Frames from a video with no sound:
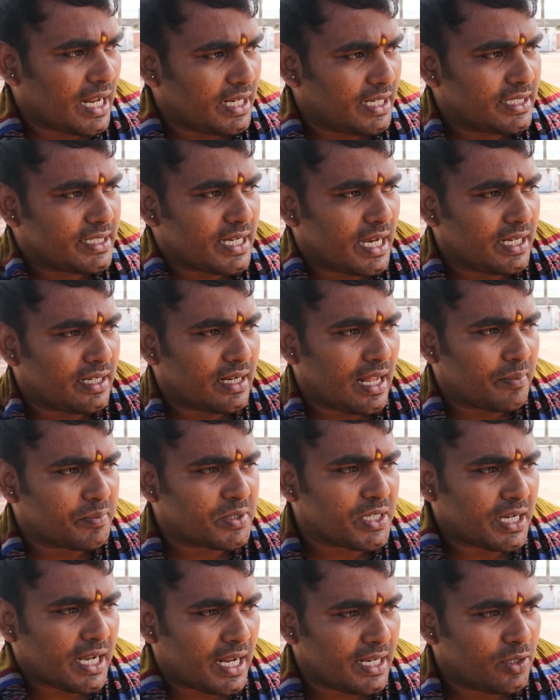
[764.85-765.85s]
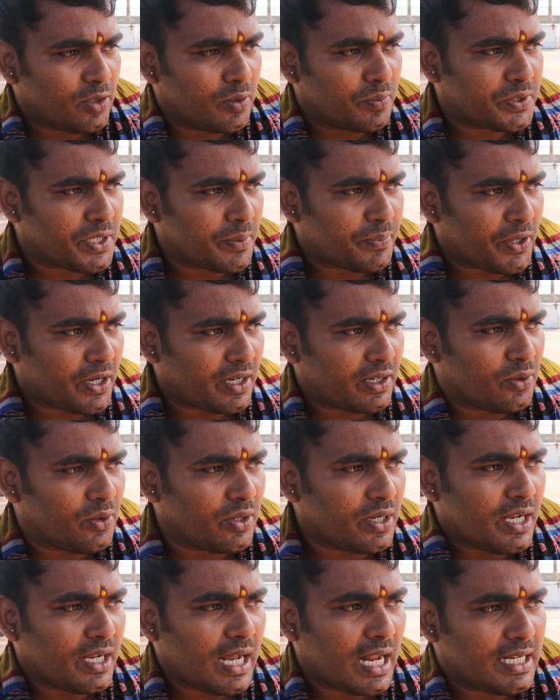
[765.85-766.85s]
काली जाई नाम से काली रूप से प्रकट
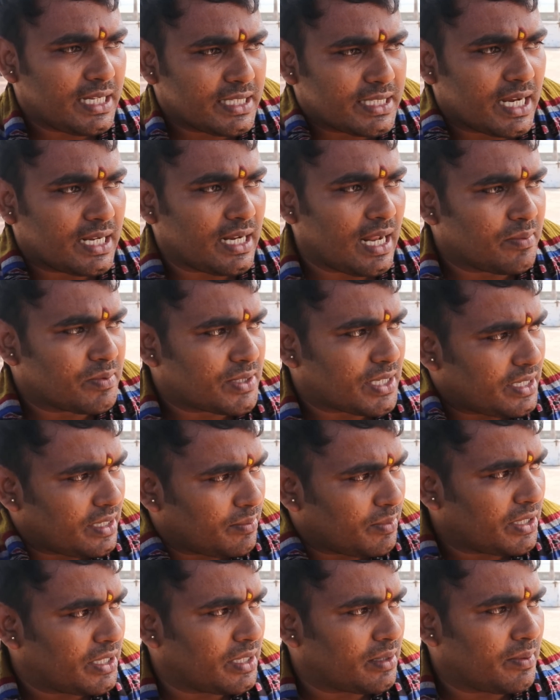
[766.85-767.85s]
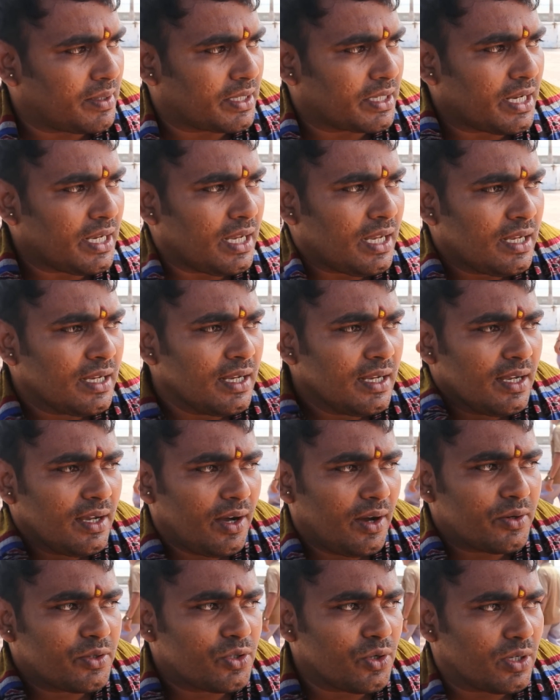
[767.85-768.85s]
हो गए काली जाई नाम से ये मंदिर बन
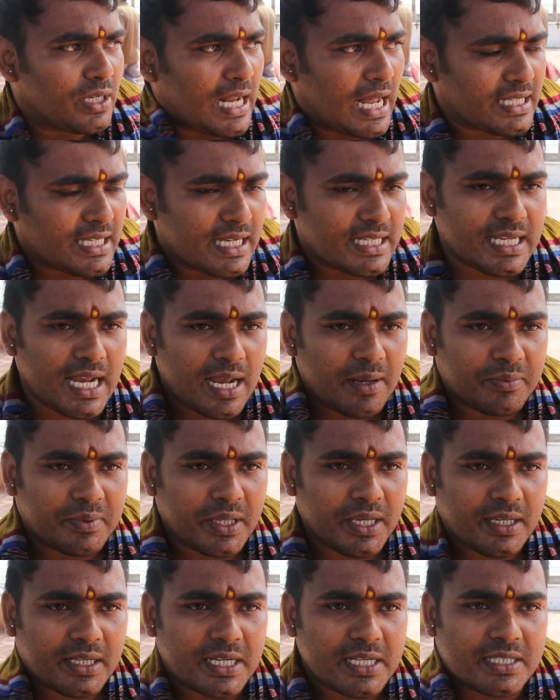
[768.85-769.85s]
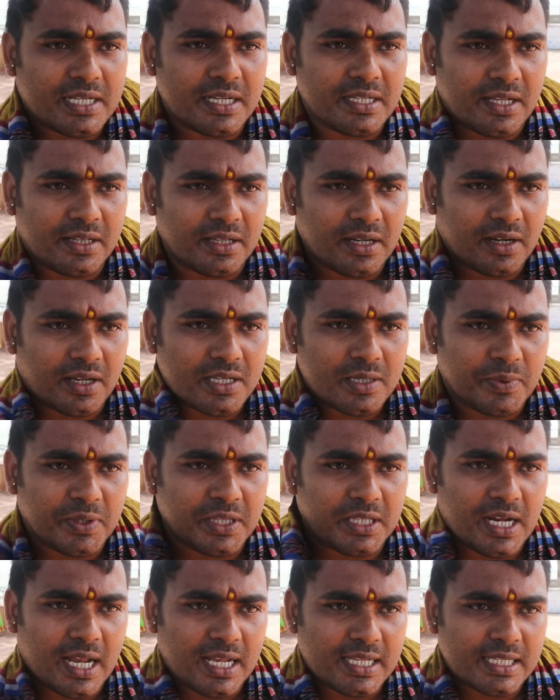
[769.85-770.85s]
गए और जो राजा साहब थे कृष्ण जन्म
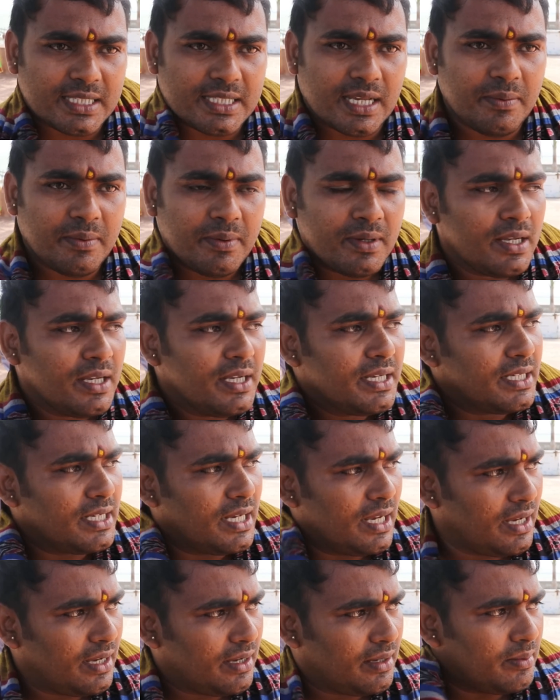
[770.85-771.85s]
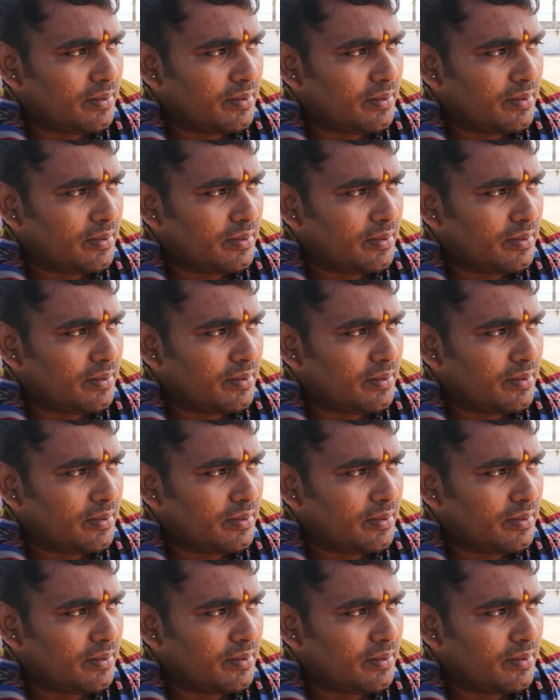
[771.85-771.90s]
गजपति राजा साहब ये